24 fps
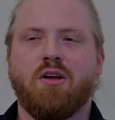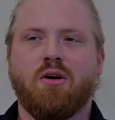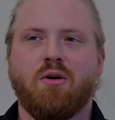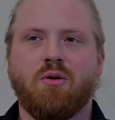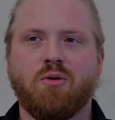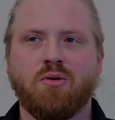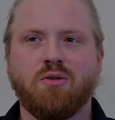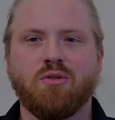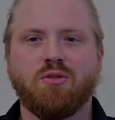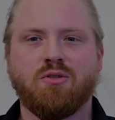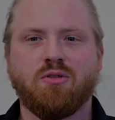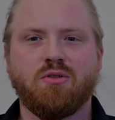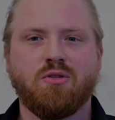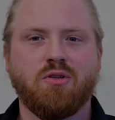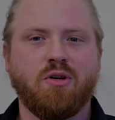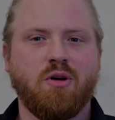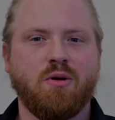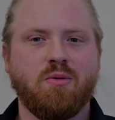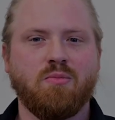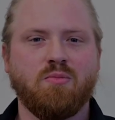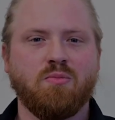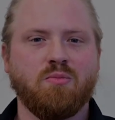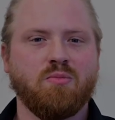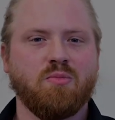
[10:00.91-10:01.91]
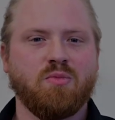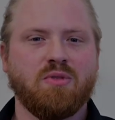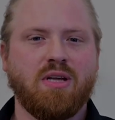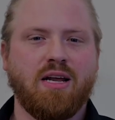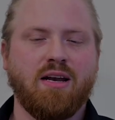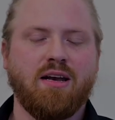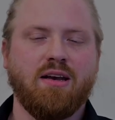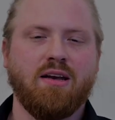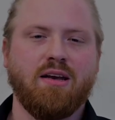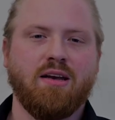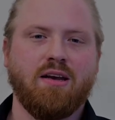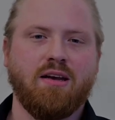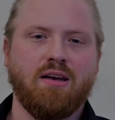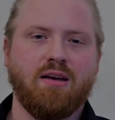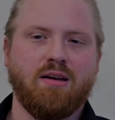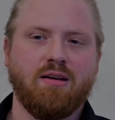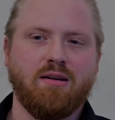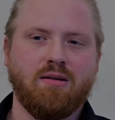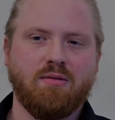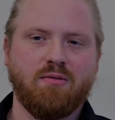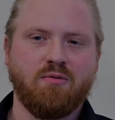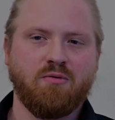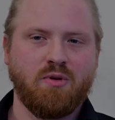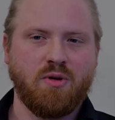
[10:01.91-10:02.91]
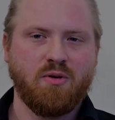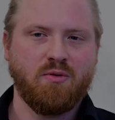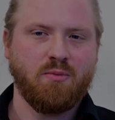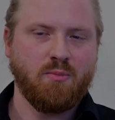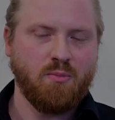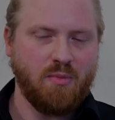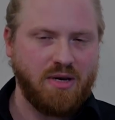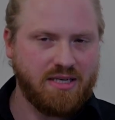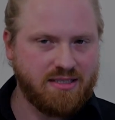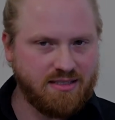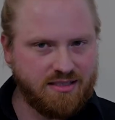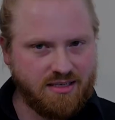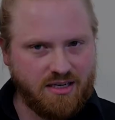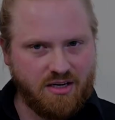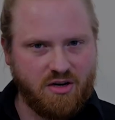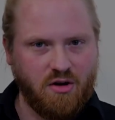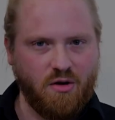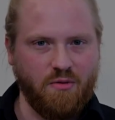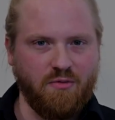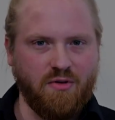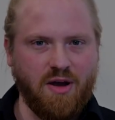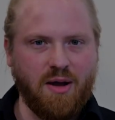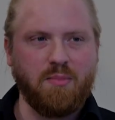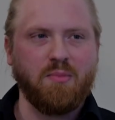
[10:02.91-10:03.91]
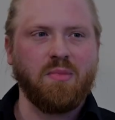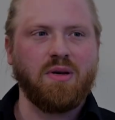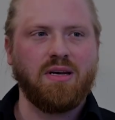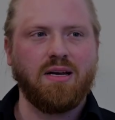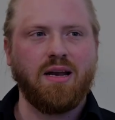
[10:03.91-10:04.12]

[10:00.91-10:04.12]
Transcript: Und ähm, dann, wir messen den Kopf ab mit